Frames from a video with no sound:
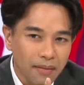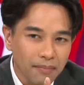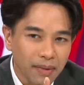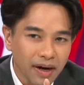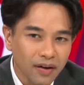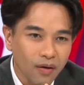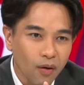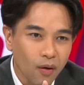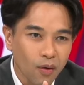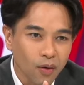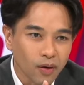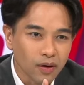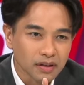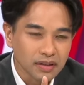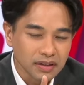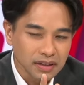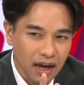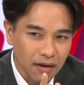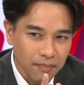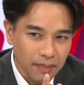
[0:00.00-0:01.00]
งความมั่นคง
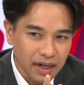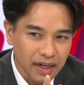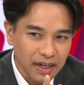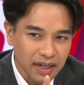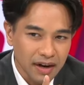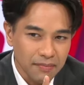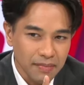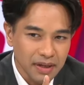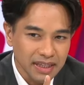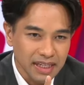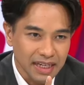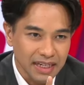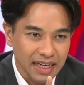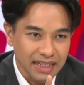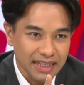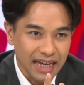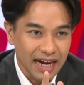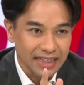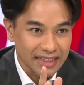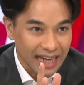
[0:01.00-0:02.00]
ถ้าเป็นเรื่องมิติ
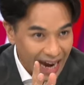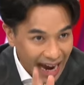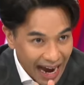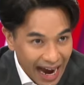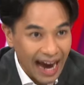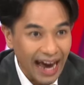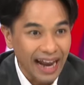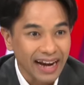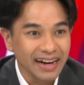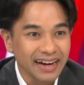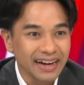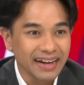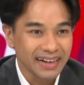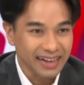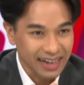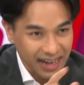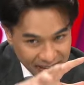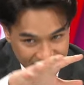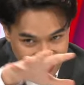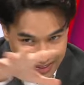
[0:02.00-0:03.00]
ในทางทหาร
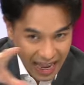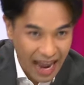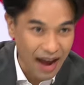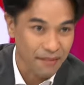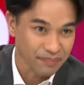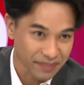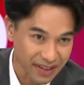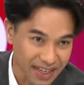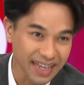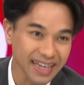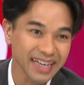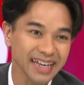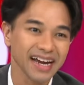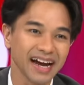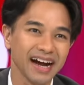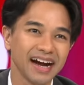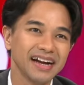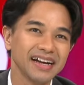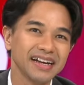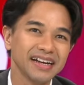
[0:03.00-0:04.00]
ในแถบนี้
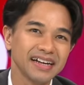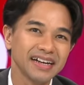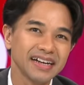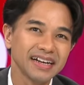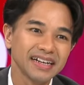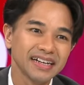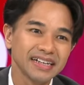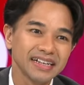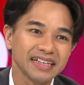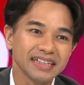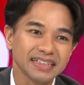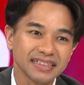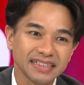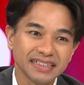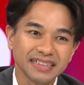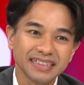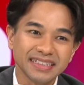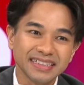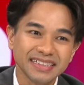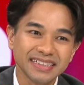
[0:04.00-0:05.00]
เนี่ยที่จะต้อง
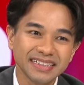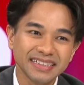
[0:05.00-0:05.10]
จ่ายเง